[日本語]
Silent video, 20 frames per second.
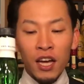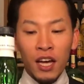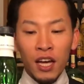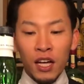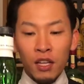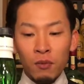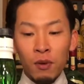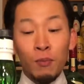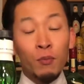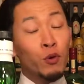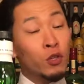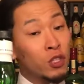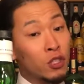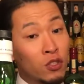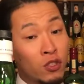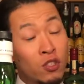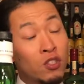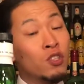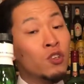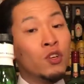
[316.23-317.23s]
あのもち
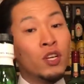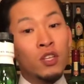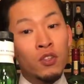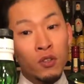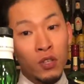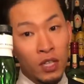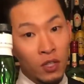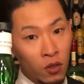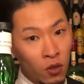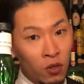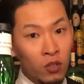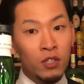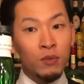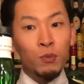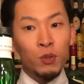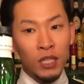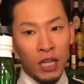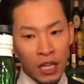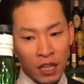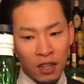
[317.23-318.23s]
ろんストレートとかロック
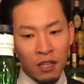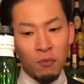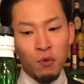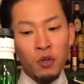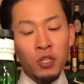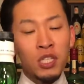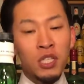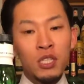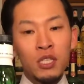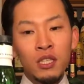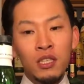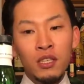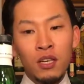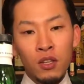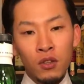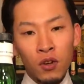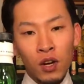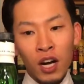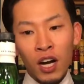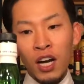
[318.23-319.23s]
も何でも美味しいんですけ
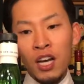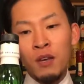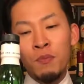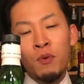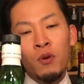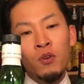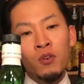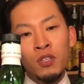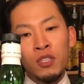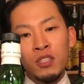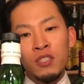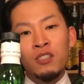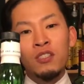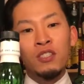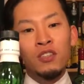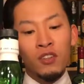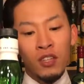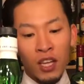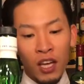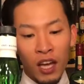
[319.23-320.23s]
どハイボールにする
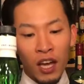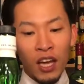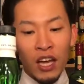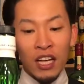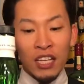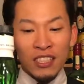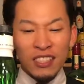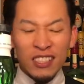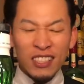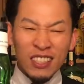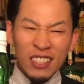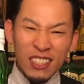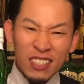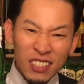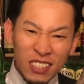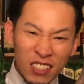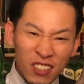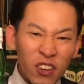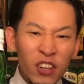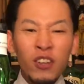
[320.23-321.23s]
とねす
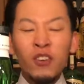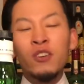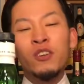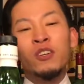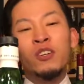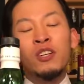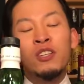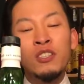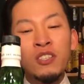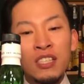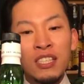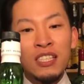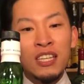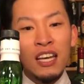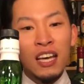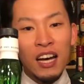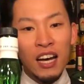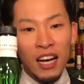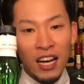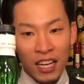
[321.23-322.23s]
んごいこの燻
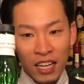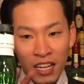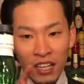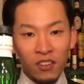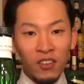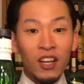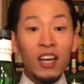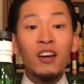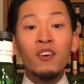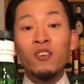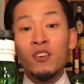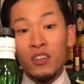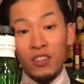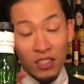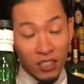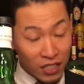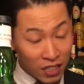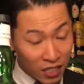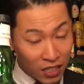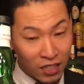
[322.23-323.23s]
製アイランのねこの
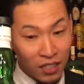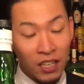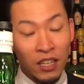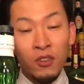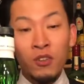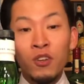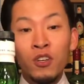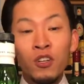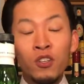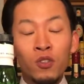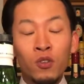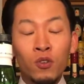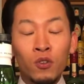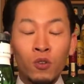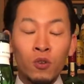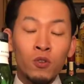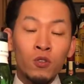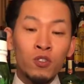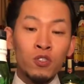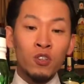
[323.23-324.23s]
ラフロイグとの
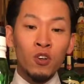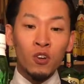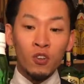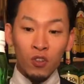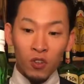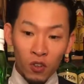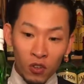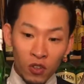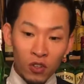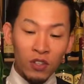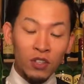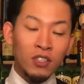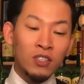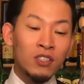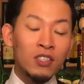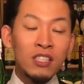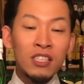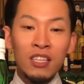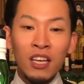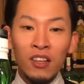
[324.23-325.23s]
特徴のこの
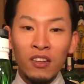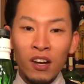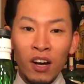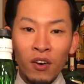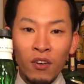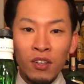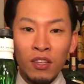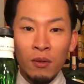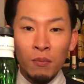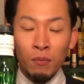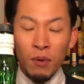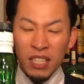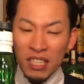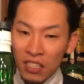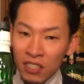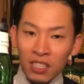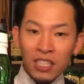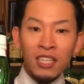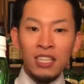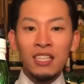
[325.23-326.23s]
燻製の香りってめちゃ
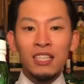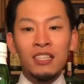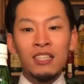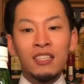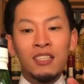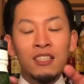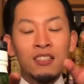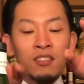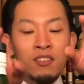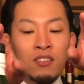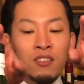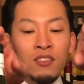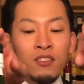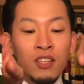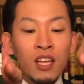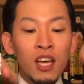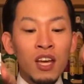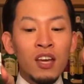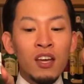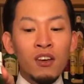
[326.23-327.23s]
くちゃ引き立たされてるんですよ
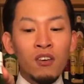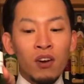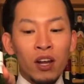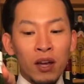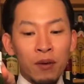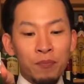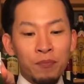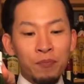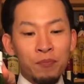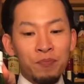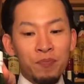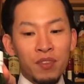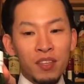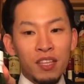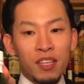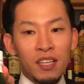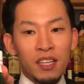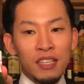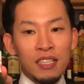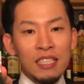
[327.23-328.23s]
ねこれ。
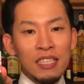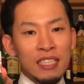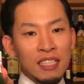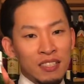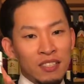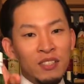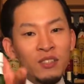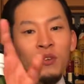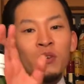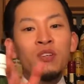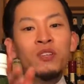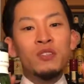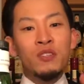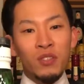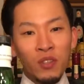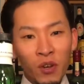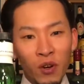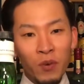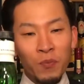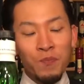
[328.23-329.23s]
すごいんで
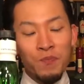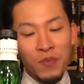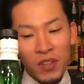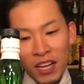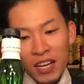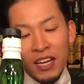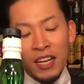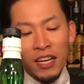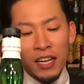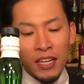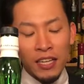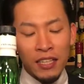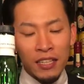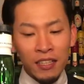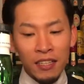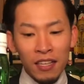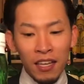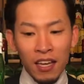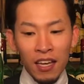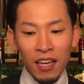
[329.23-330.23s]
すよ。はい、
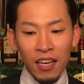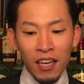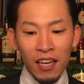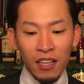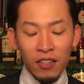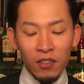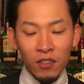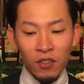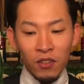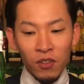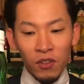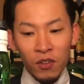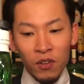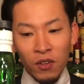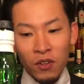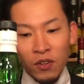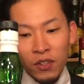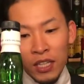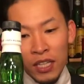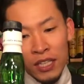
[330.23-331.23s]
でそ
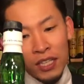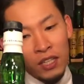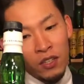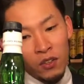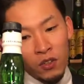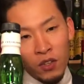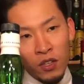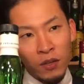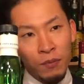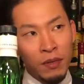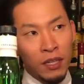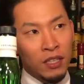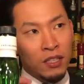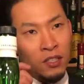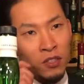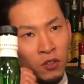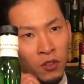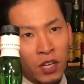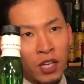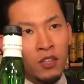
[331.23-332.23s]
のなんだろう、まあ、
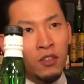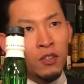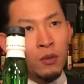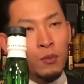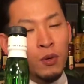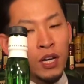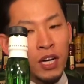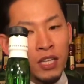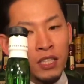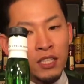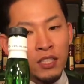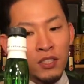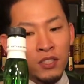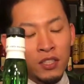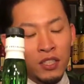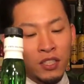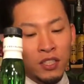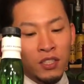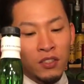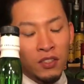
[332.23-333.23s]
ストレートでも感じるん
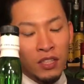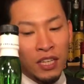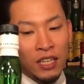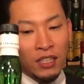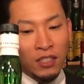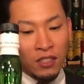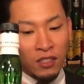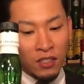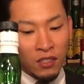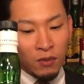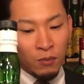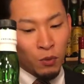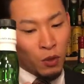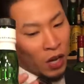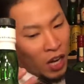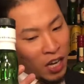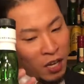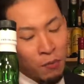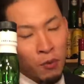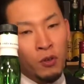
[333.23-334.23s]
ですけどなんかもう
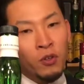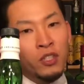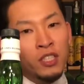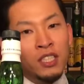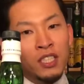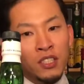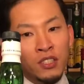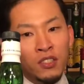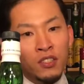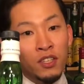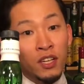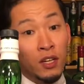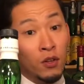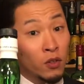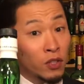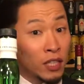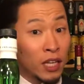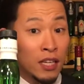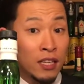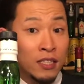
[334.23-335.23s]
ハイボールにした瞬間こ
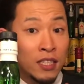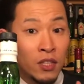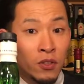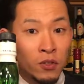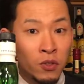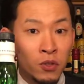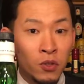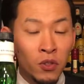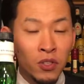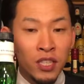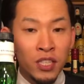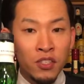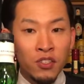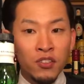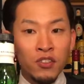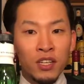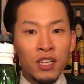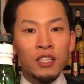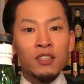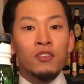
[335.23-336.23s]
う炭酸を注いだ
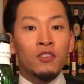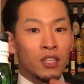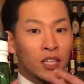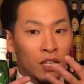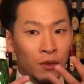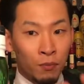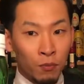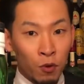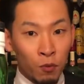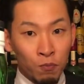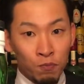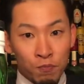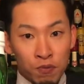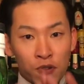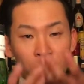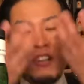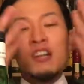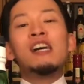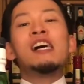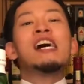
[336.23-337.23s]
瞬間とかもう
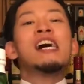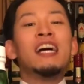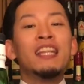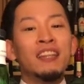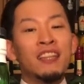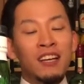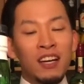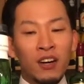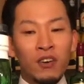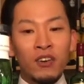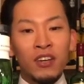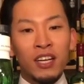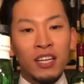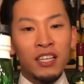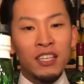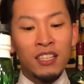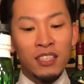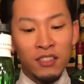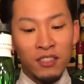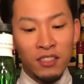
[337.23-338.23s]
ブワーって香りが引
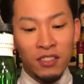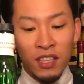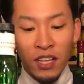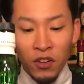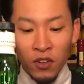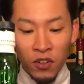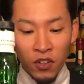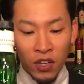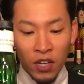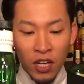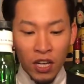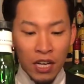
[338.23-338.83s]
き立つんですねこの